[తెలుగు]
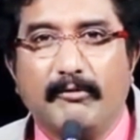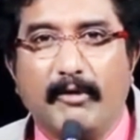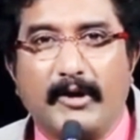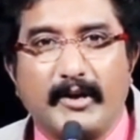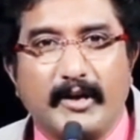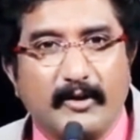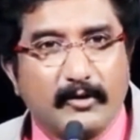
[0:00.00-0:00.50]

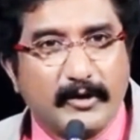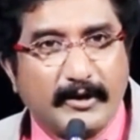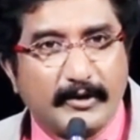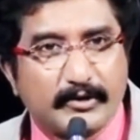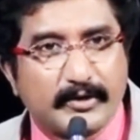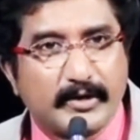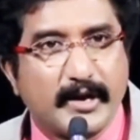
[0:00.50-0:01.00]
వారాలు
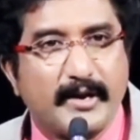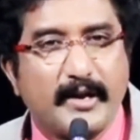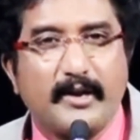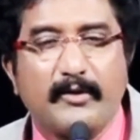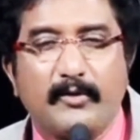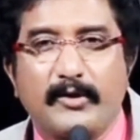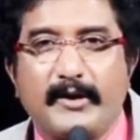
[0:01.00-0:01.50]
గడిచినాయి
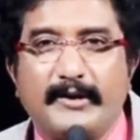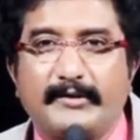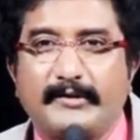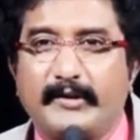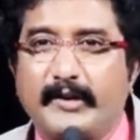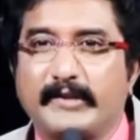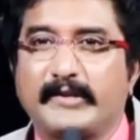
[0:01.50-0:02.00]
నెలలు
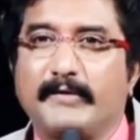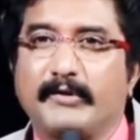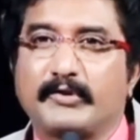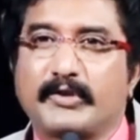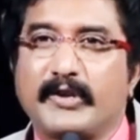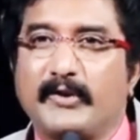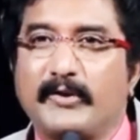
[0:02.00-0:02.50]
గడిచినాయి
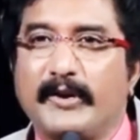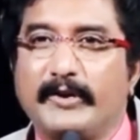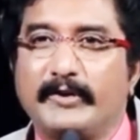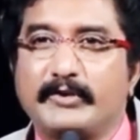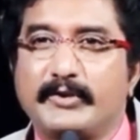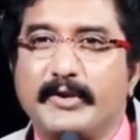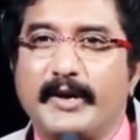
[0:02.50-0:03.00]
సంవత్సరాలు
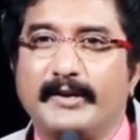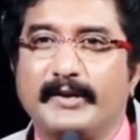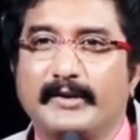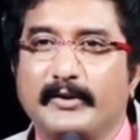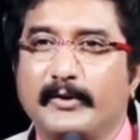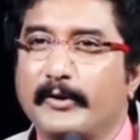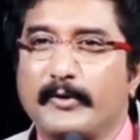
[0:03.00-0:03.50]
గడిచినాయి
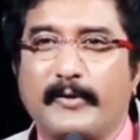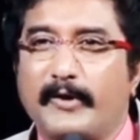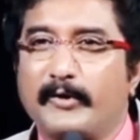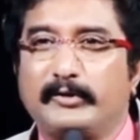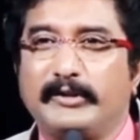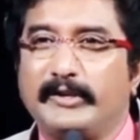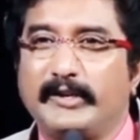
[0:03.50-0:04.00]

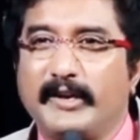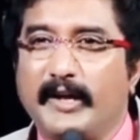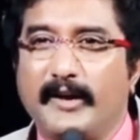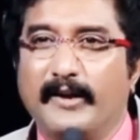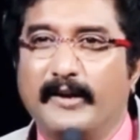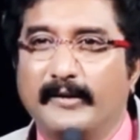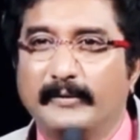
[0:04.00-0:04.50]
కుర్రవాడు తిరిగి
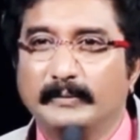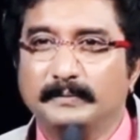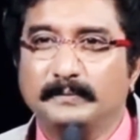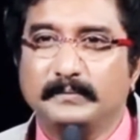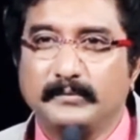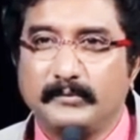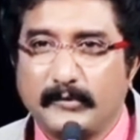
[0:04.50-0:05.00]
రాలా
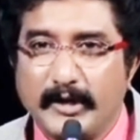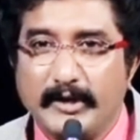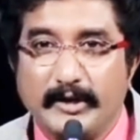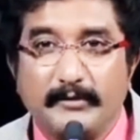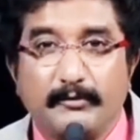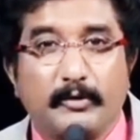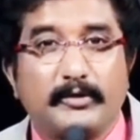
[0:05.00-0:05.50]

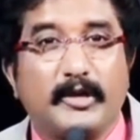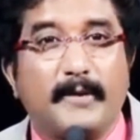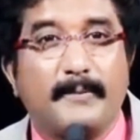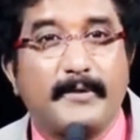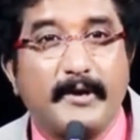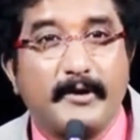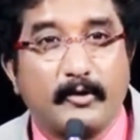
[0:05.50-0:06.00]
తండ్రి
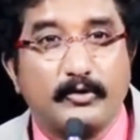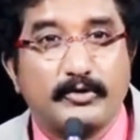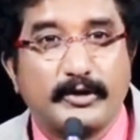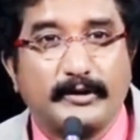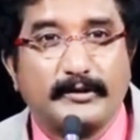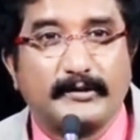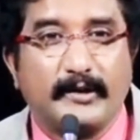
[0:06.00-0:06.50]
వృద్ధాప్యానికి
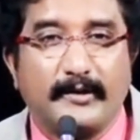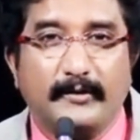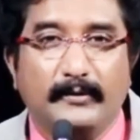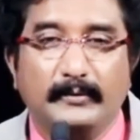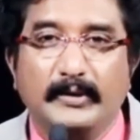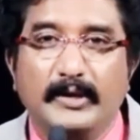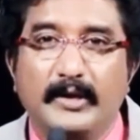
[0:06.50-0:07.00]

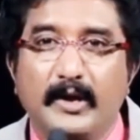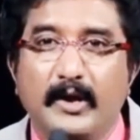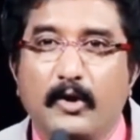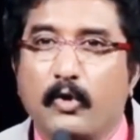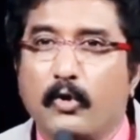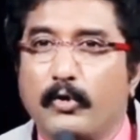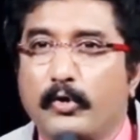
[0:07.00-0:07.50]
వచ్చేసాడు
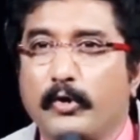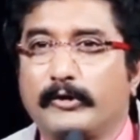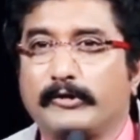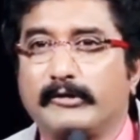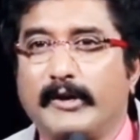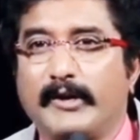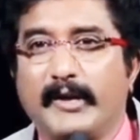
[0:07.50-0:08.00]
కొడుకు
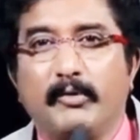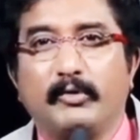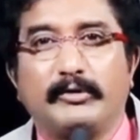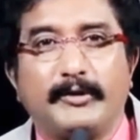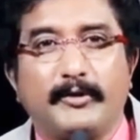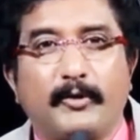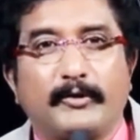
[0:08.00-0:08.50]
వస్తాడేమో
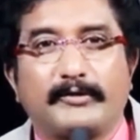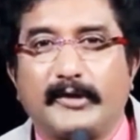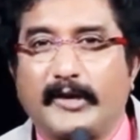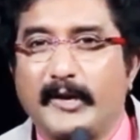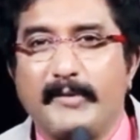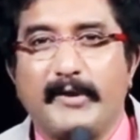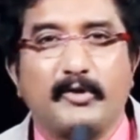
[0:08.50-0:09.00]
తిరిగి
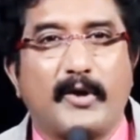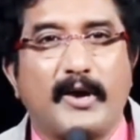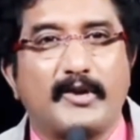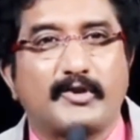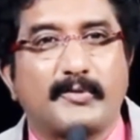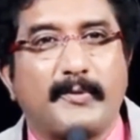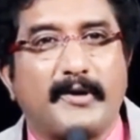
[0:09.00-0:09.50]
వస్తాడేమో ఎంతో
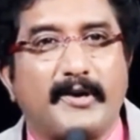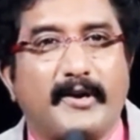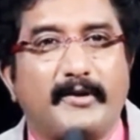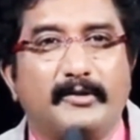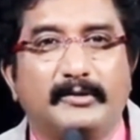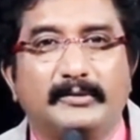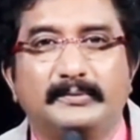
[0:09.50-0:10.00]

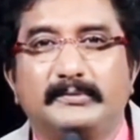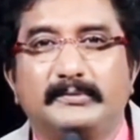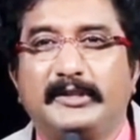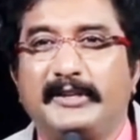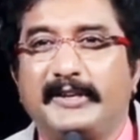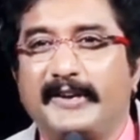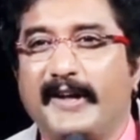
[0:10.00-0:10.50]
ఆశపడ్డాడు
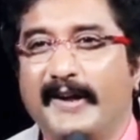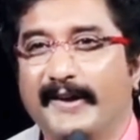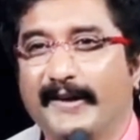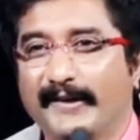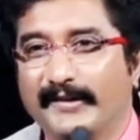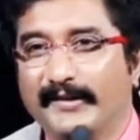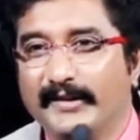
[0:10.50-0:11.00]
తిరిగి
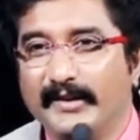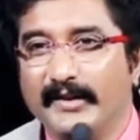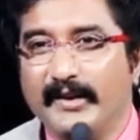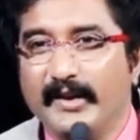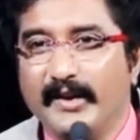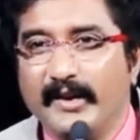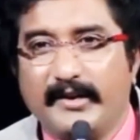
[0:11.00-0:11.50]
రాలా
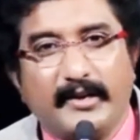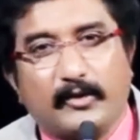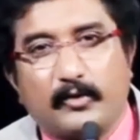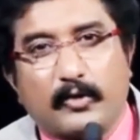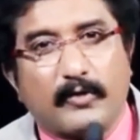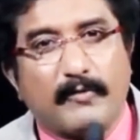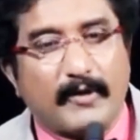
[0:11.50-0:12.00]
ఈ
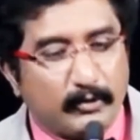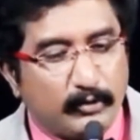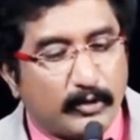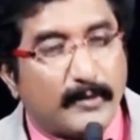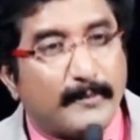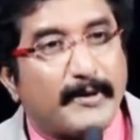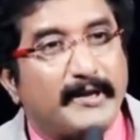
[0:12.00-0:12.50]
కుర్రవాడు
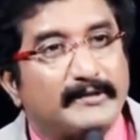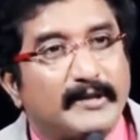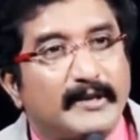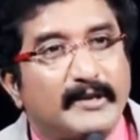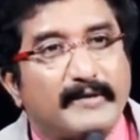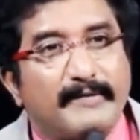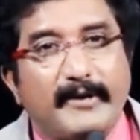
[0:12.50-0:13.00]
దూర
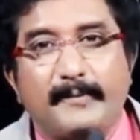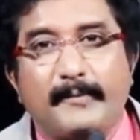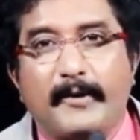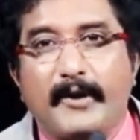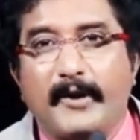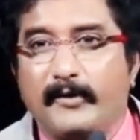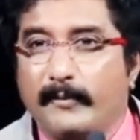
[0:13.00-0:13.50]
ప్రాంతానికి
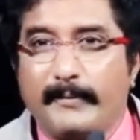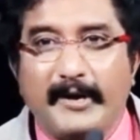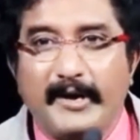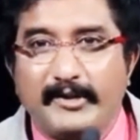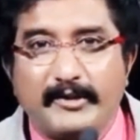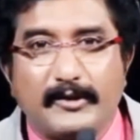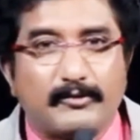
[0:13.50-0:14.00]
వెళ్ళిపోయాడు
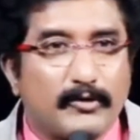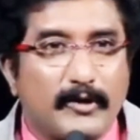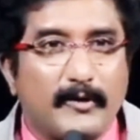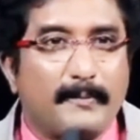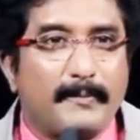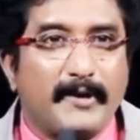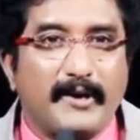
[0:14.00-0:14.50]
పెళ్లి
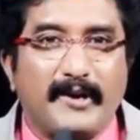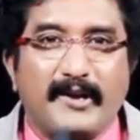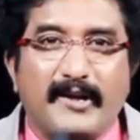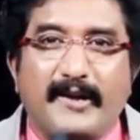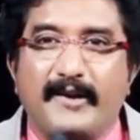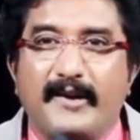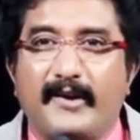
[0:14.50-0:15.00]
చేసుకున్నాడు పిల్లల్ని
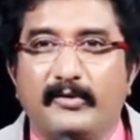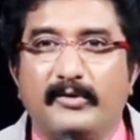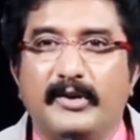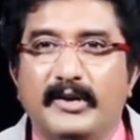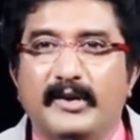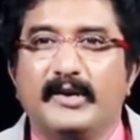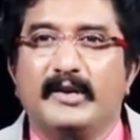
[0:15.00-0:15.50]
అన్నాడు
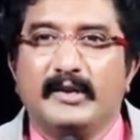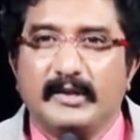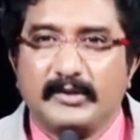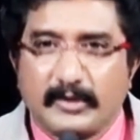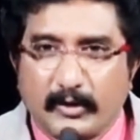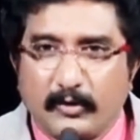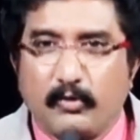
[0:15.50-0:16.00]

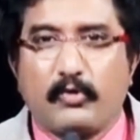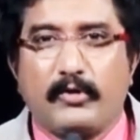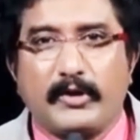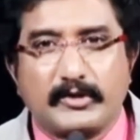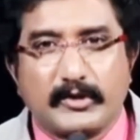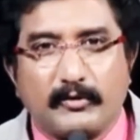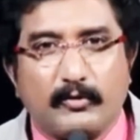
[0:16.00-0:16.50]

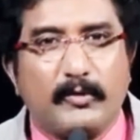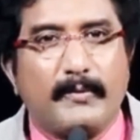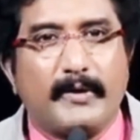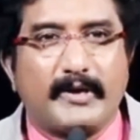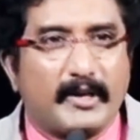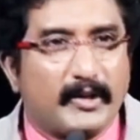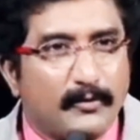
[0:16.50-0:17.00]
చదువుకున్న చదువును
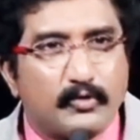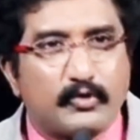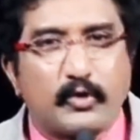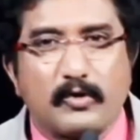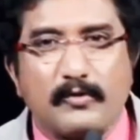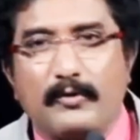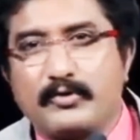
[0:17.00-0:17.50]
బట్టి ఏదో
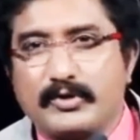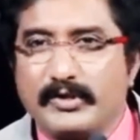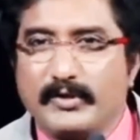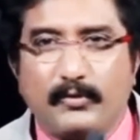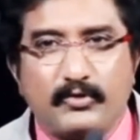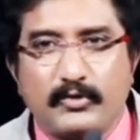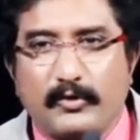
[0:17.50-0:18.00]
ఉద్యోగం
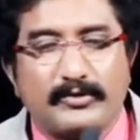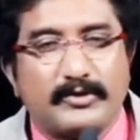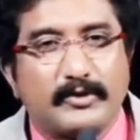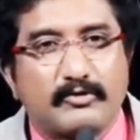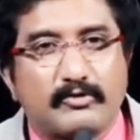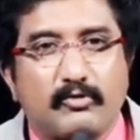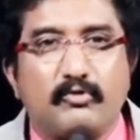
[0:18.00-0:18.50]
వచ్చింది ఉద్యోగం
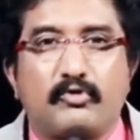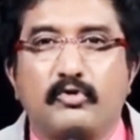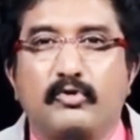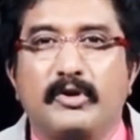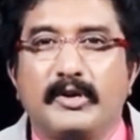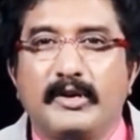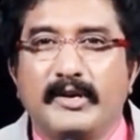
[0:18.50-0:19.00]
చేసుకుంటూ
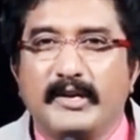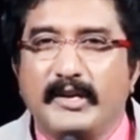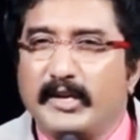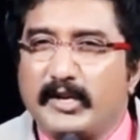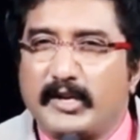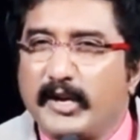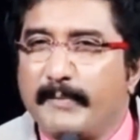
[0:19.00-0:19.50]

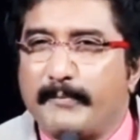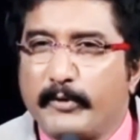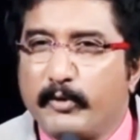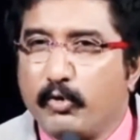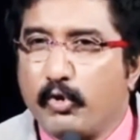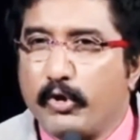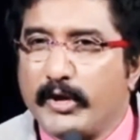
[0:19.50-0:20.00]

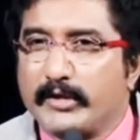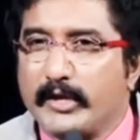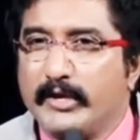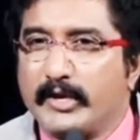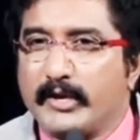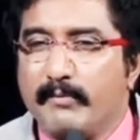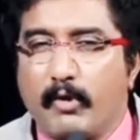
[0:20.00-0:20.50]
ఇంకెప్పుడు కూడా
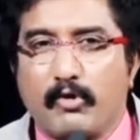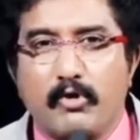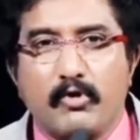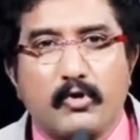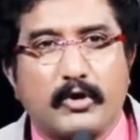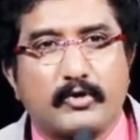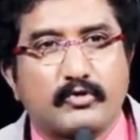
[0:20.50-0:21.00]
తండ్రి
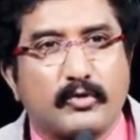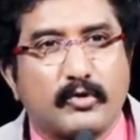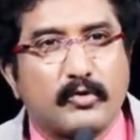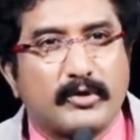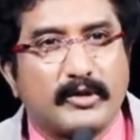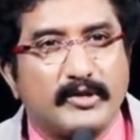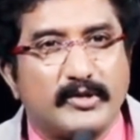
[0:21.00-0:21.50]
ముఖం కూడా
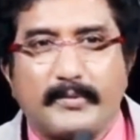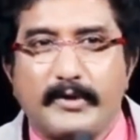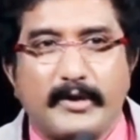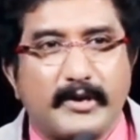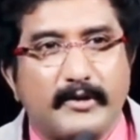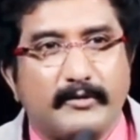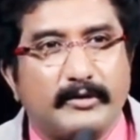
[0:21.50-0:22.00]
చూడకూడదని చెప్పి
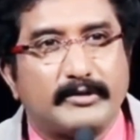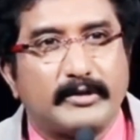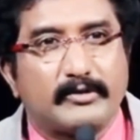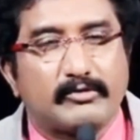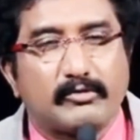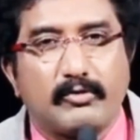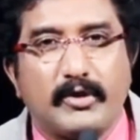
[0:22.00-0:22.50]
నిర్ణయం
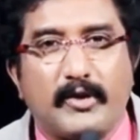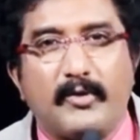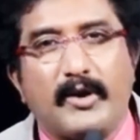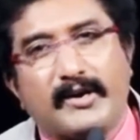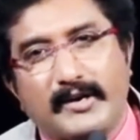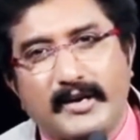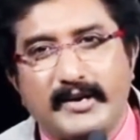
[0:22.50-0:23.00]
తీసేసుకున్నాడు
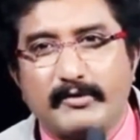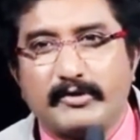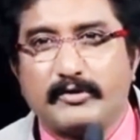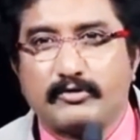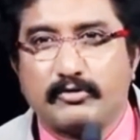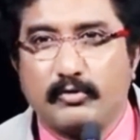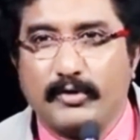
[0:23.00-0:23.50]
అక్కడే
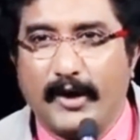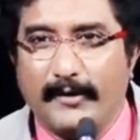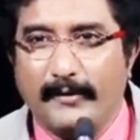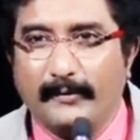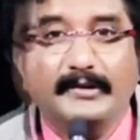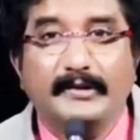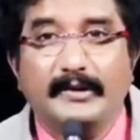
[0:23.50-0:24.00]
నివసిస్తూ
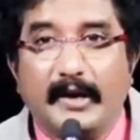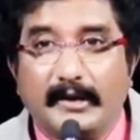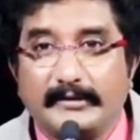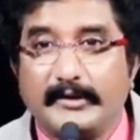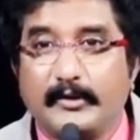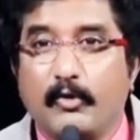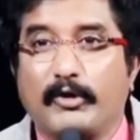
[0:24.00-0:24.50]
ఉన్నాడు
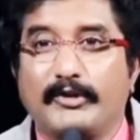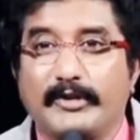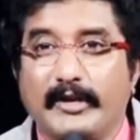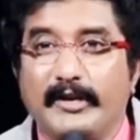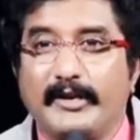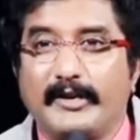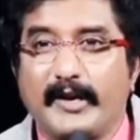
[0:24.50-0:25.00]
అతనికి ఒక
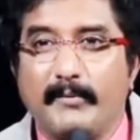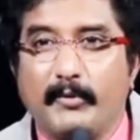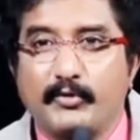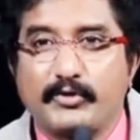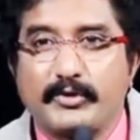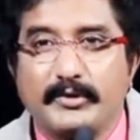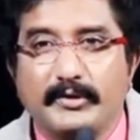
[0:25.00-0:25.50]
టెలిగ్రామ్
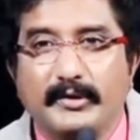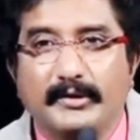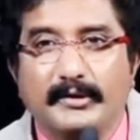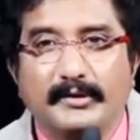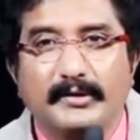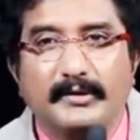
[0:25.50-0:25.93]
వచ్చింది